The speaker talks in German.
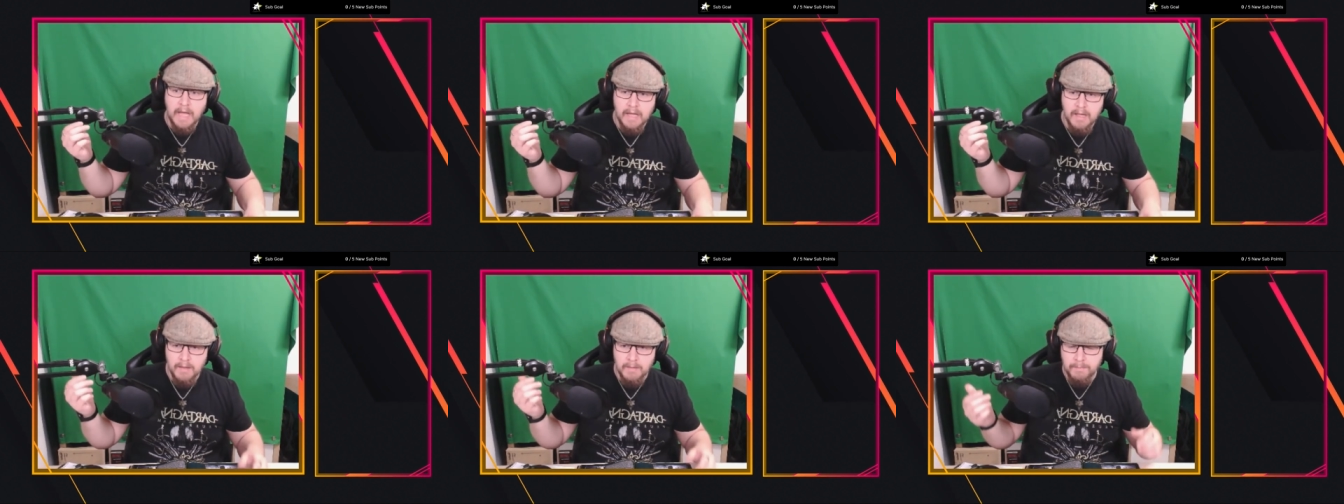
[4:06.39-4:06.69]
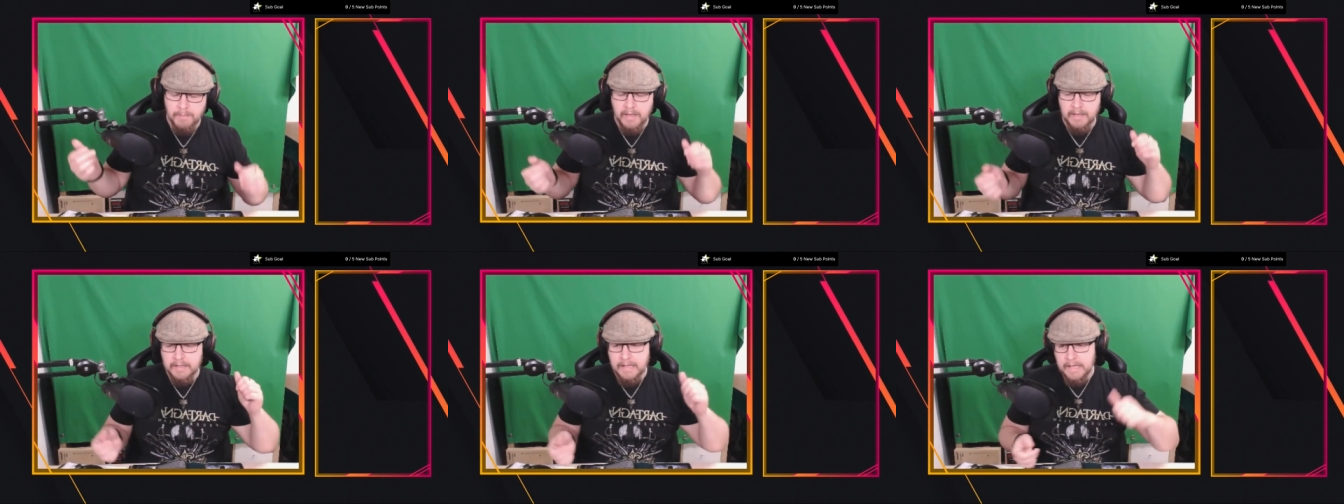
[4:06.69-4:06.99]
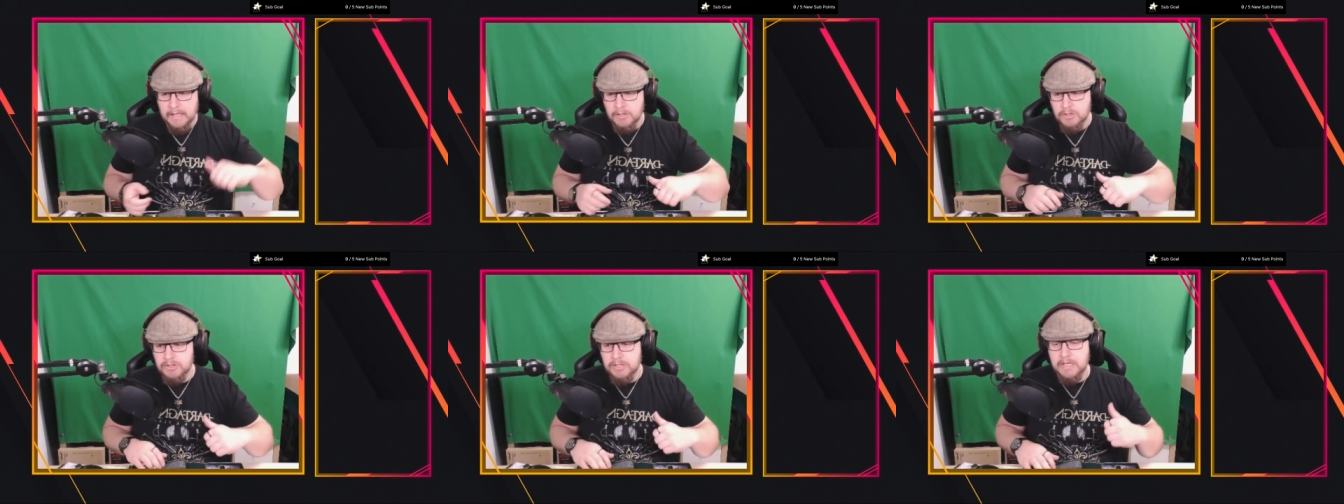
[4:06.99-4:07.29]
äh, paar
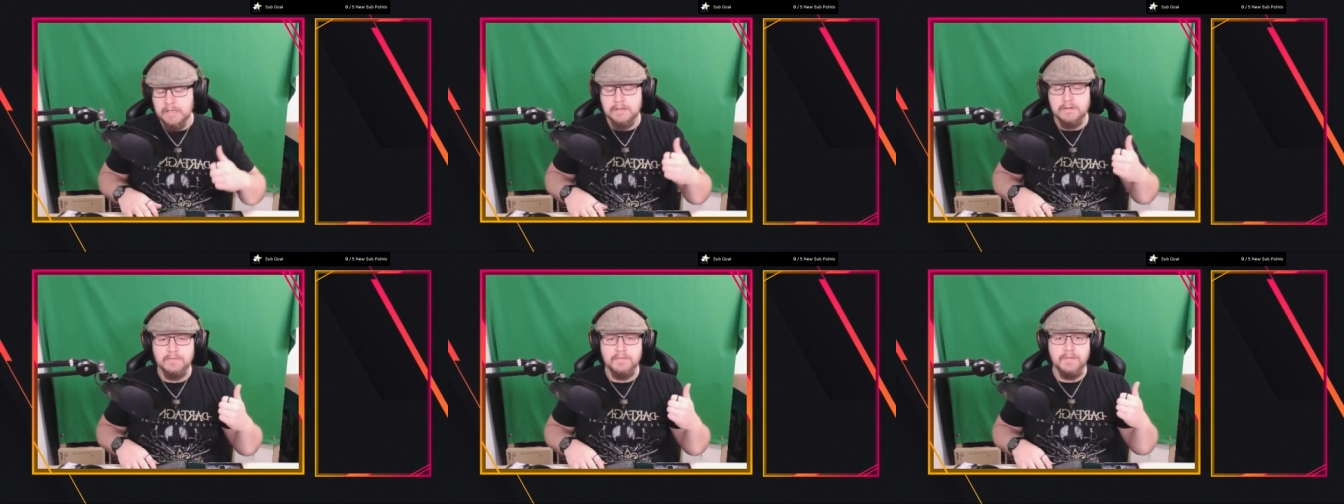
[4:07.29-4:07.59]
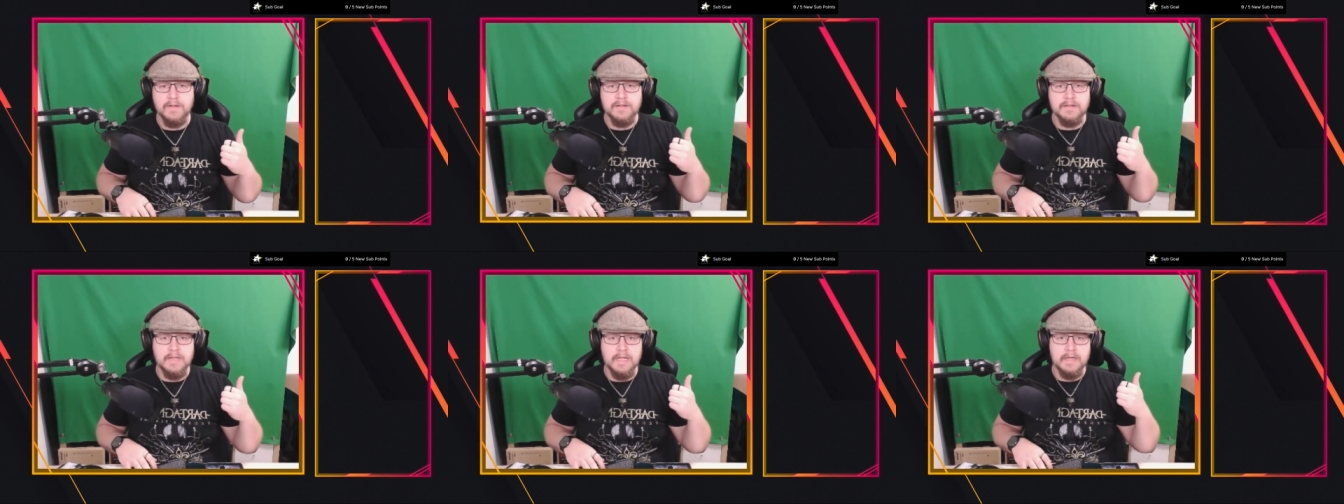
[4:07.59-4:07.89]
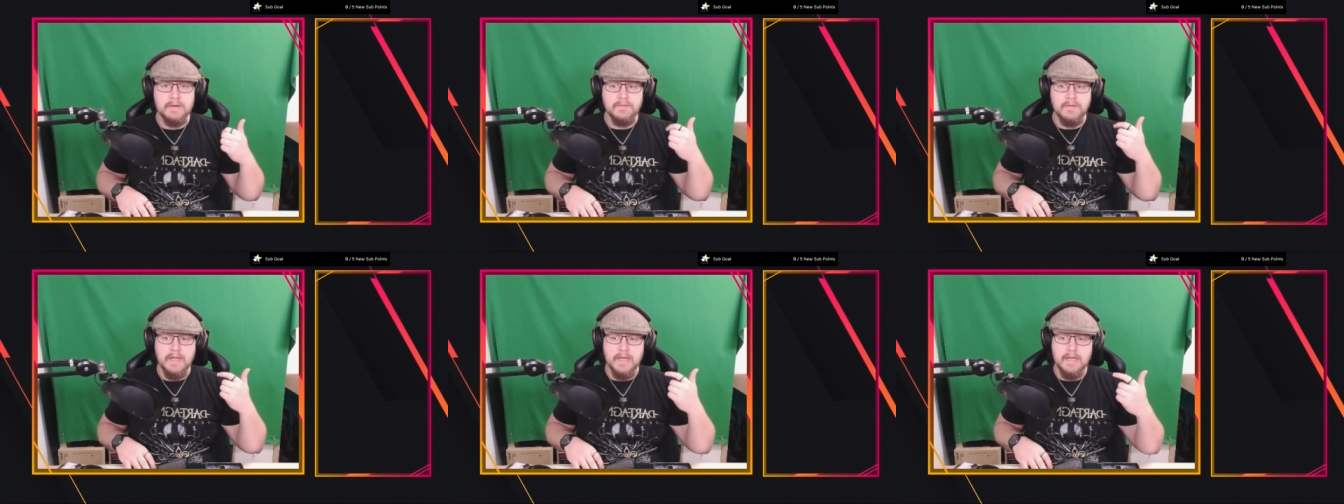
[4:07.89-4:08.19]
Gegenständen
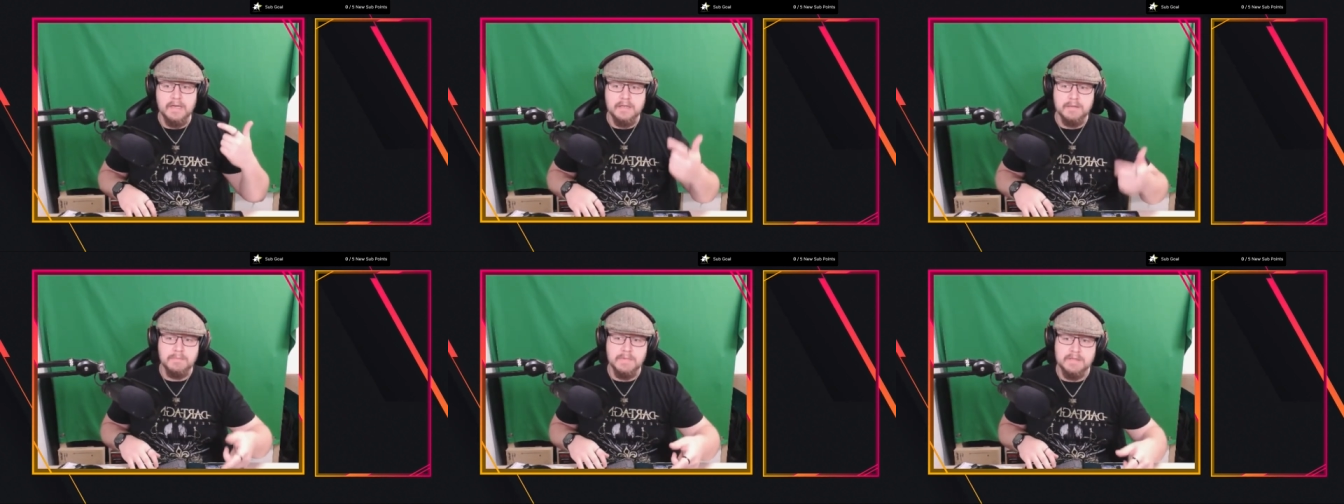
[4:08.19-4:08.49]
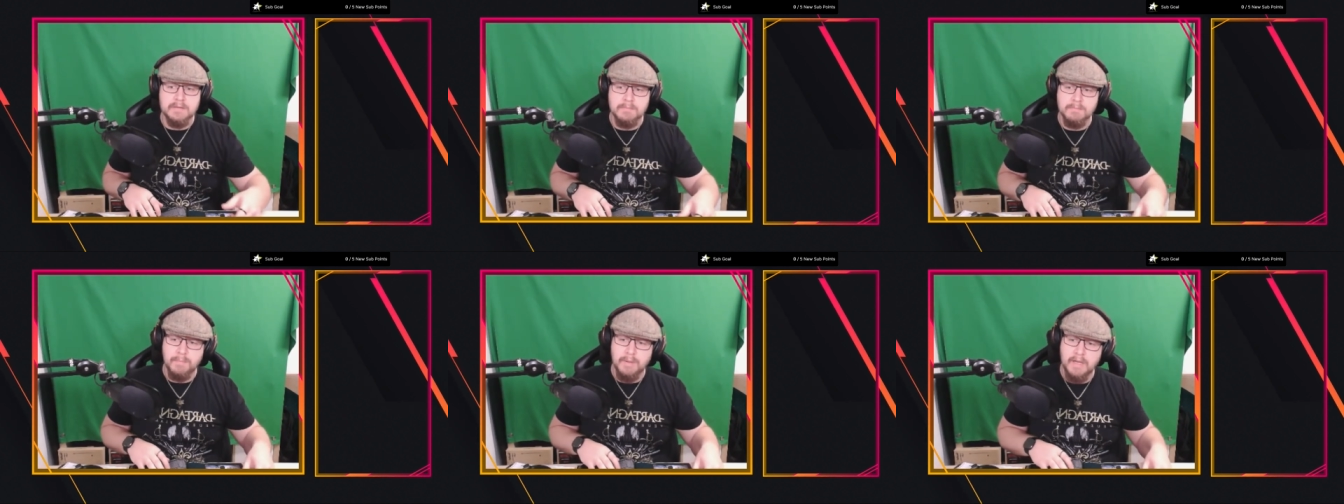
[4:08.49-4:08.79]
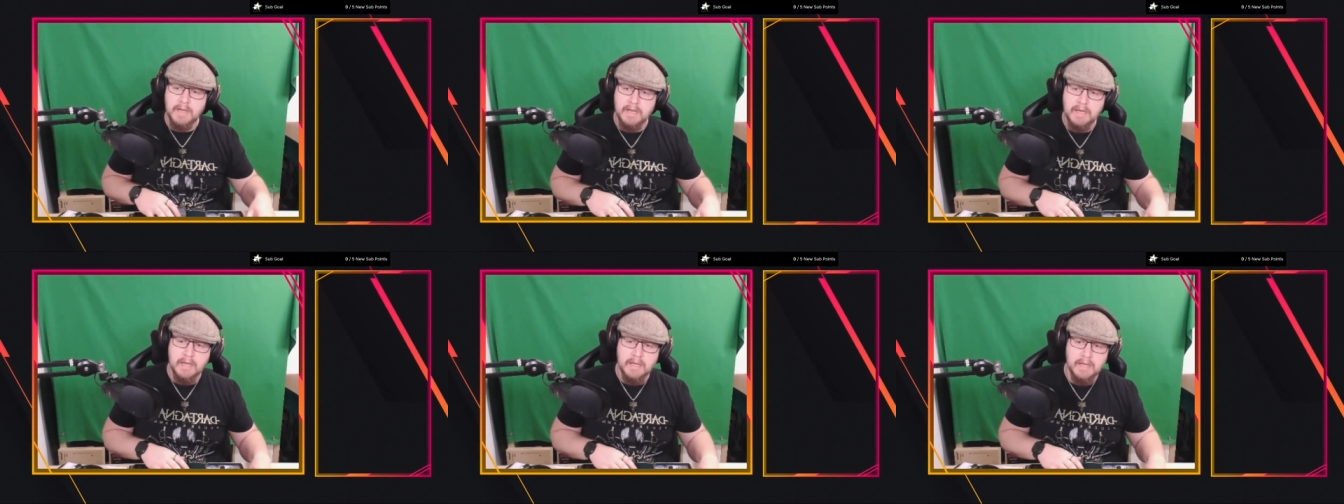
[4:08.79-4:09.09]
versehen werde, mit ein
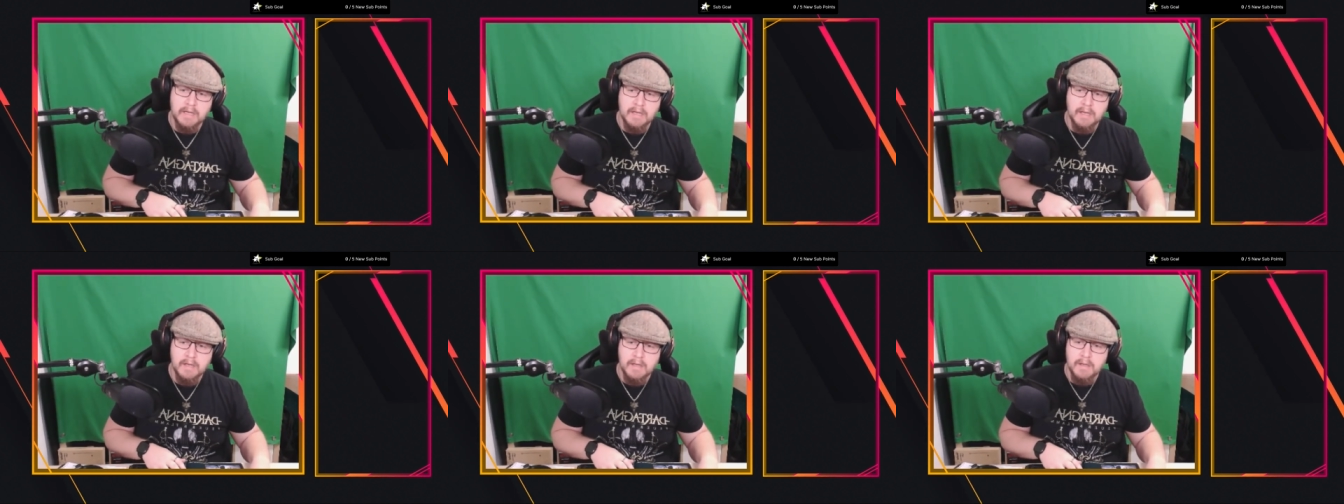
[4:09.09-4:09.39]
paar